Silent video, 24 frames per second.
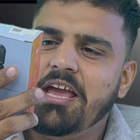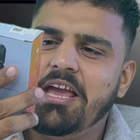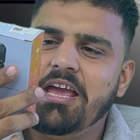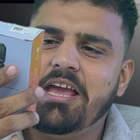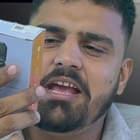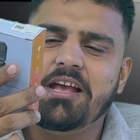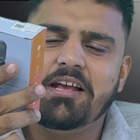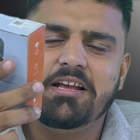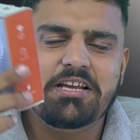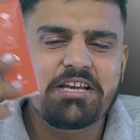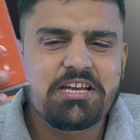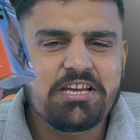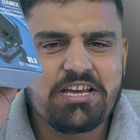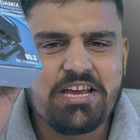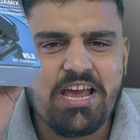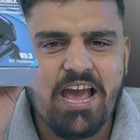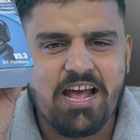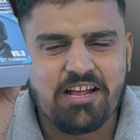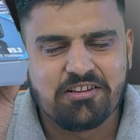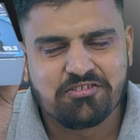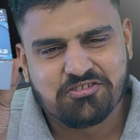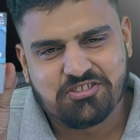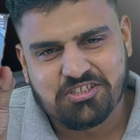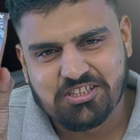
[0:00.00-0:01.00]

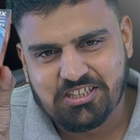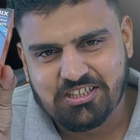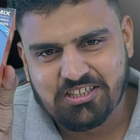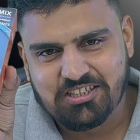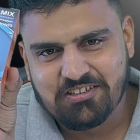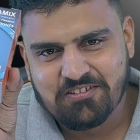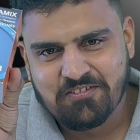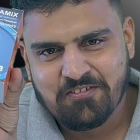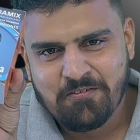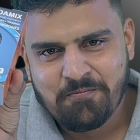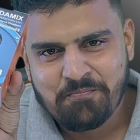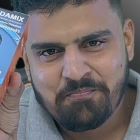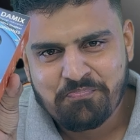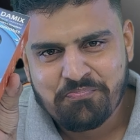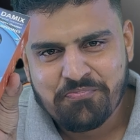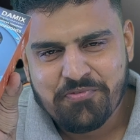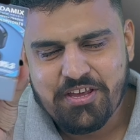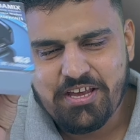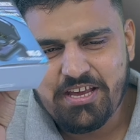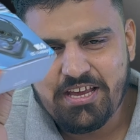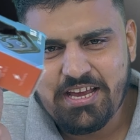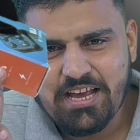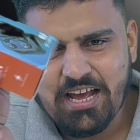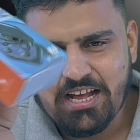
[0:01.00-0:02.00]
ईएनसी e,
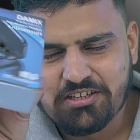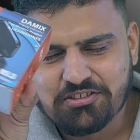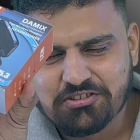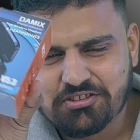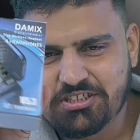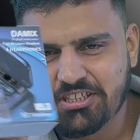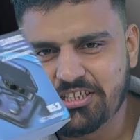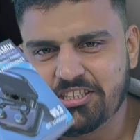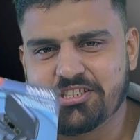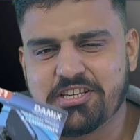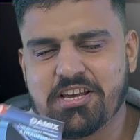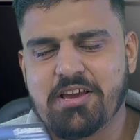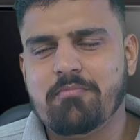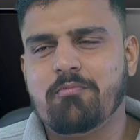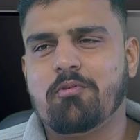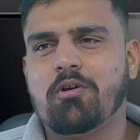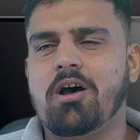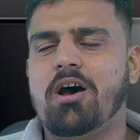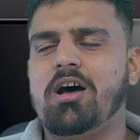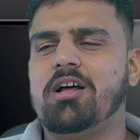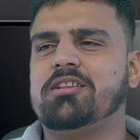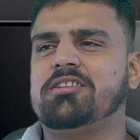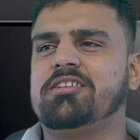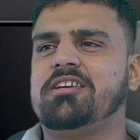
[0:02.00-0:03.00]
ईएनसी e e से
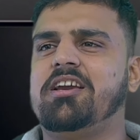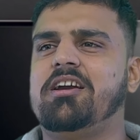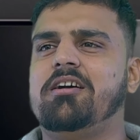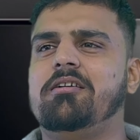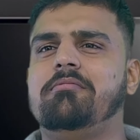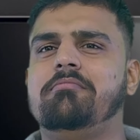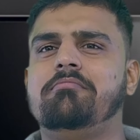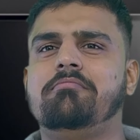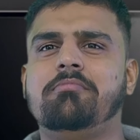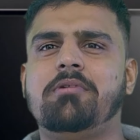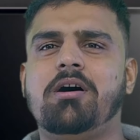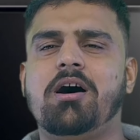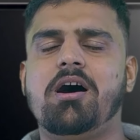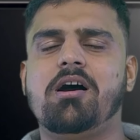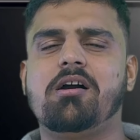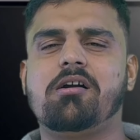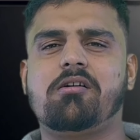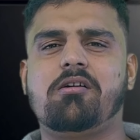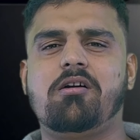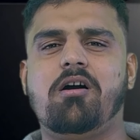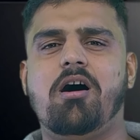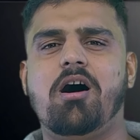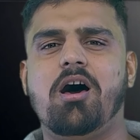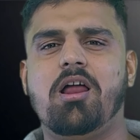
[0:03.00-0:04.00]
मुराद के हम
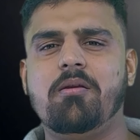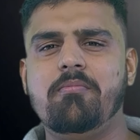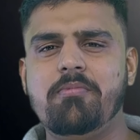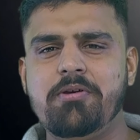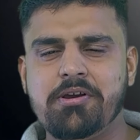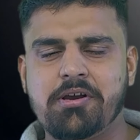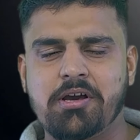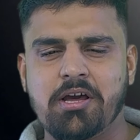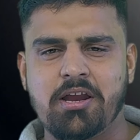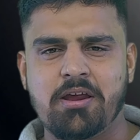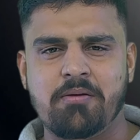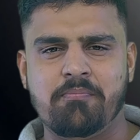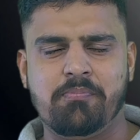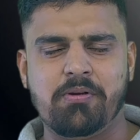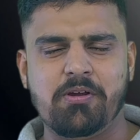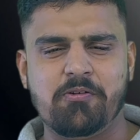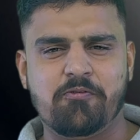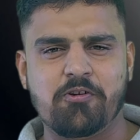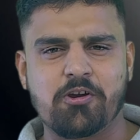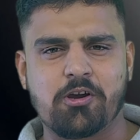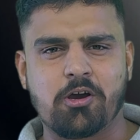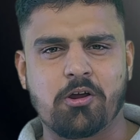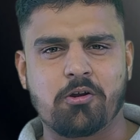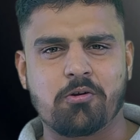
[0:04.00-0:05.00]
कॉल भी करें
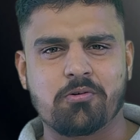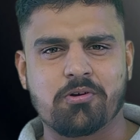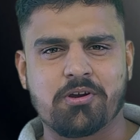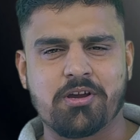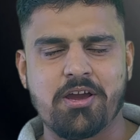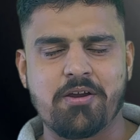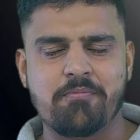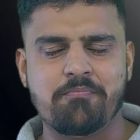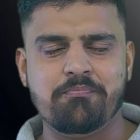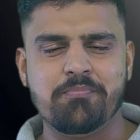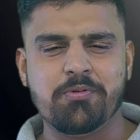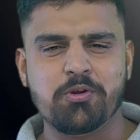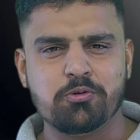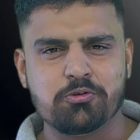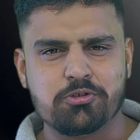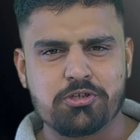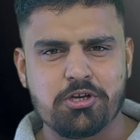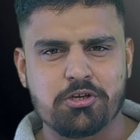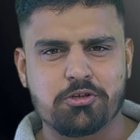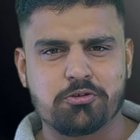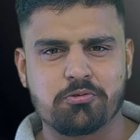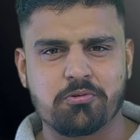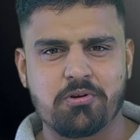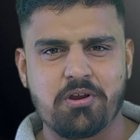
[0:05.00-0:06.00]
बेफिक्र होके
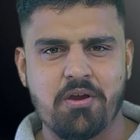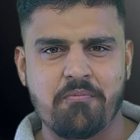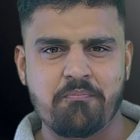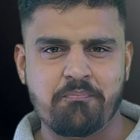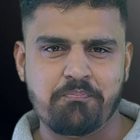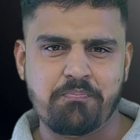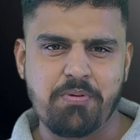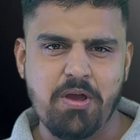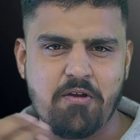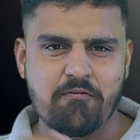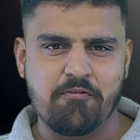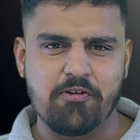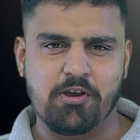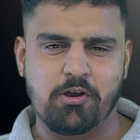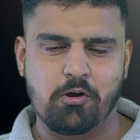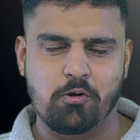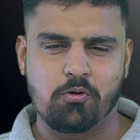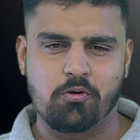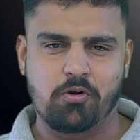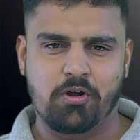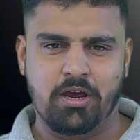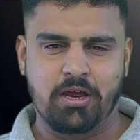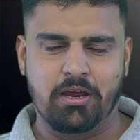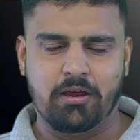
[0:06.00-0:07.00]
म्यूजिक सुने बेफिक्र
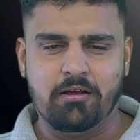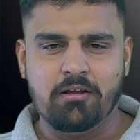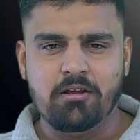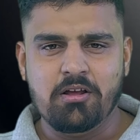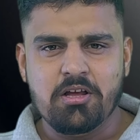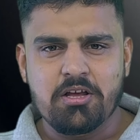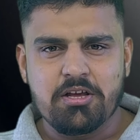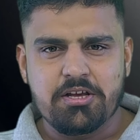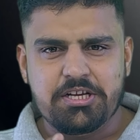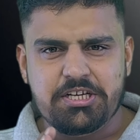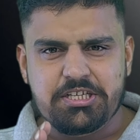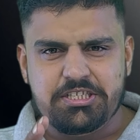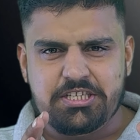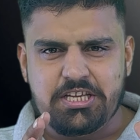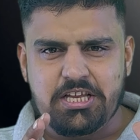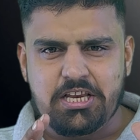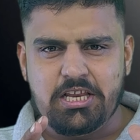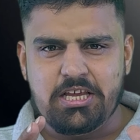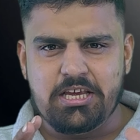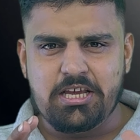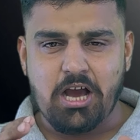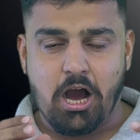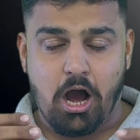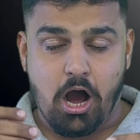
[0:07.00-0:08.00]
होके
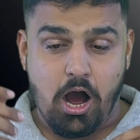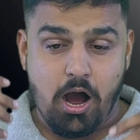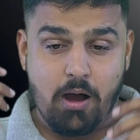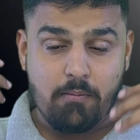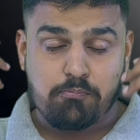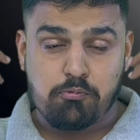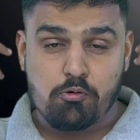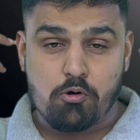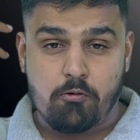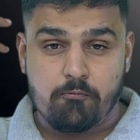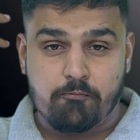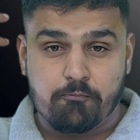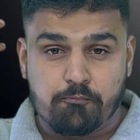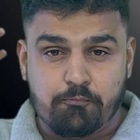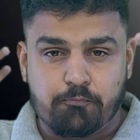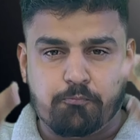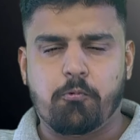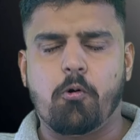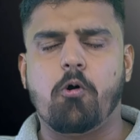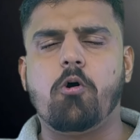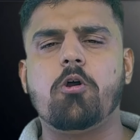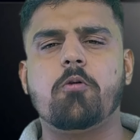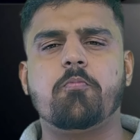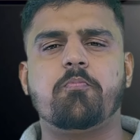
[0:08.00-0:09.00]
इजीली आपको
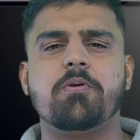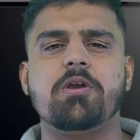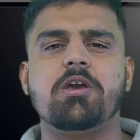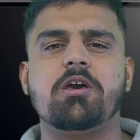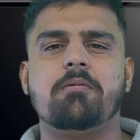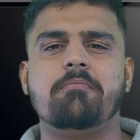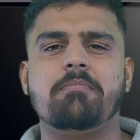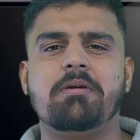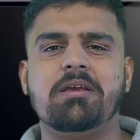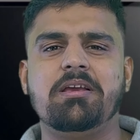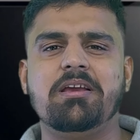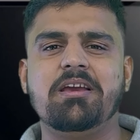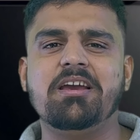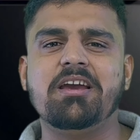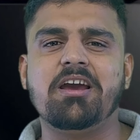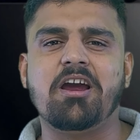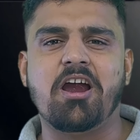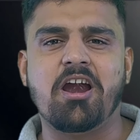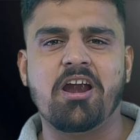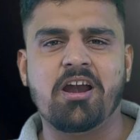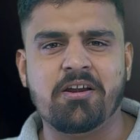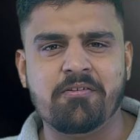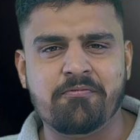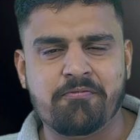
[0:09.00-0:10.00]
फोर पेयर में ये
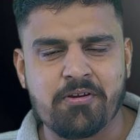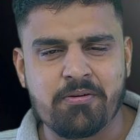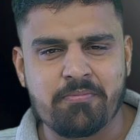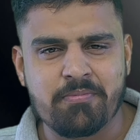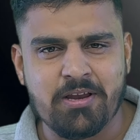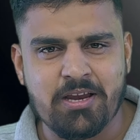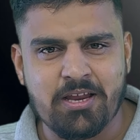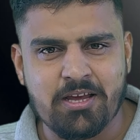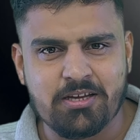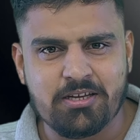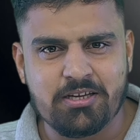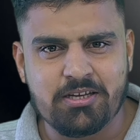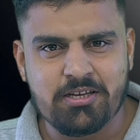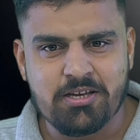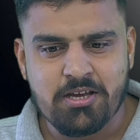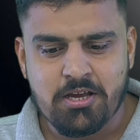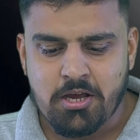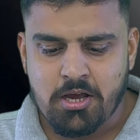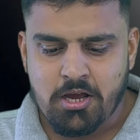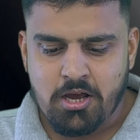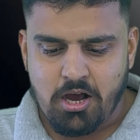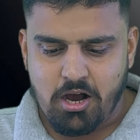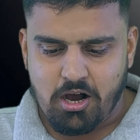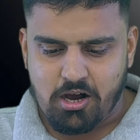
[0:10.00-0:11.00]
हैंडफी मिलेगी
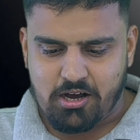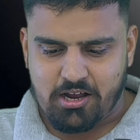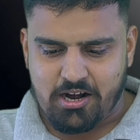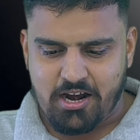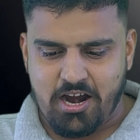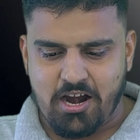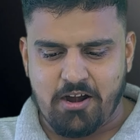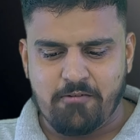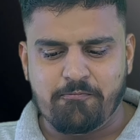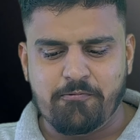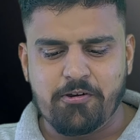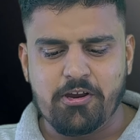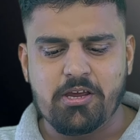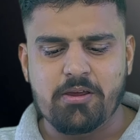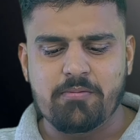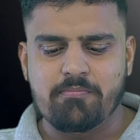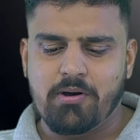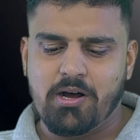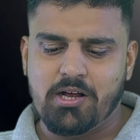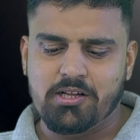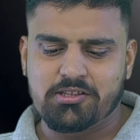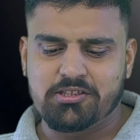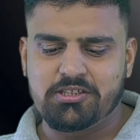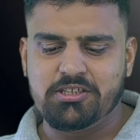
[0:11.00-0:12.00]
अगर हैंडफी की
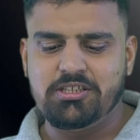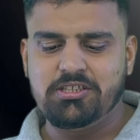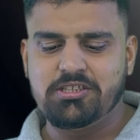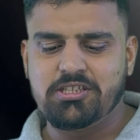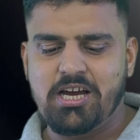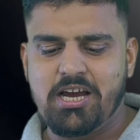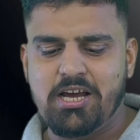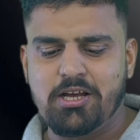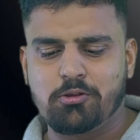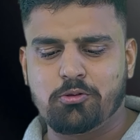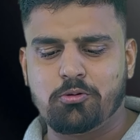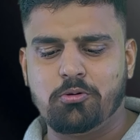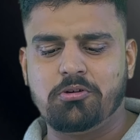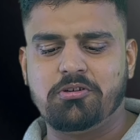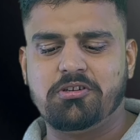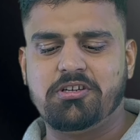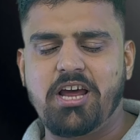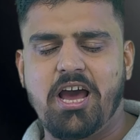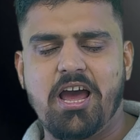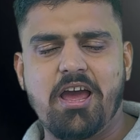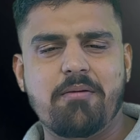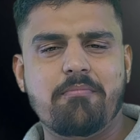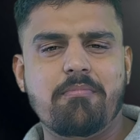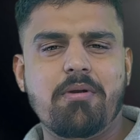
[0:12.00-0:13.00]
बात की जाए तो
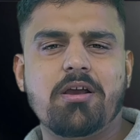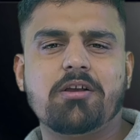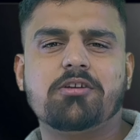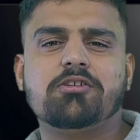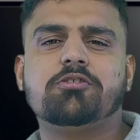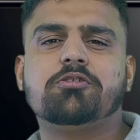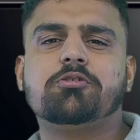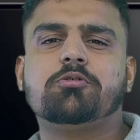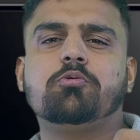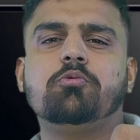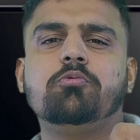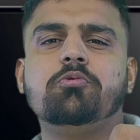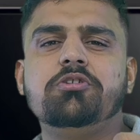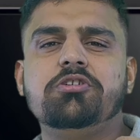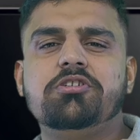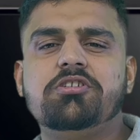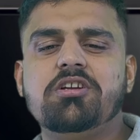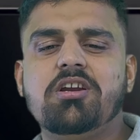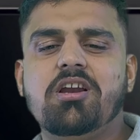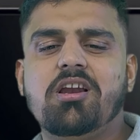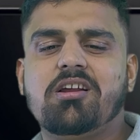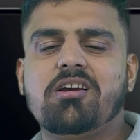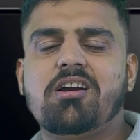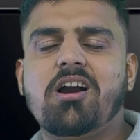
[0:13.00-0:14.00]
डायमैक्स
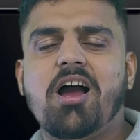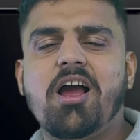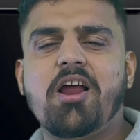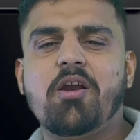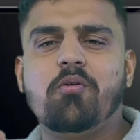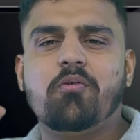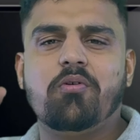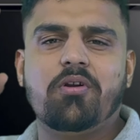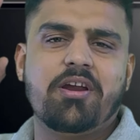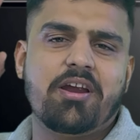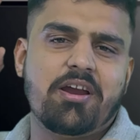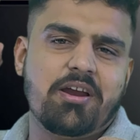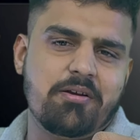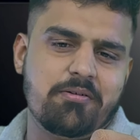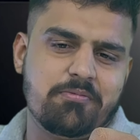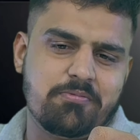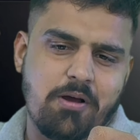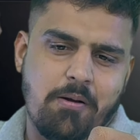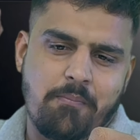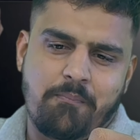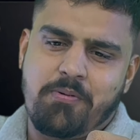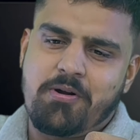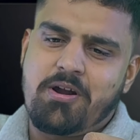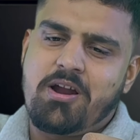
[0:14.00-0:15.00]
ओरिजिनल का इन्होंने
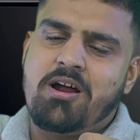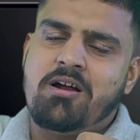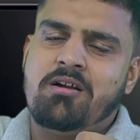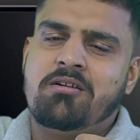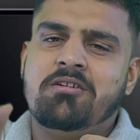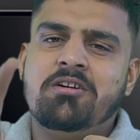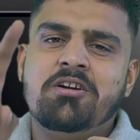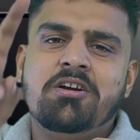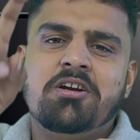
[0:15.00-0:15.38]
अपना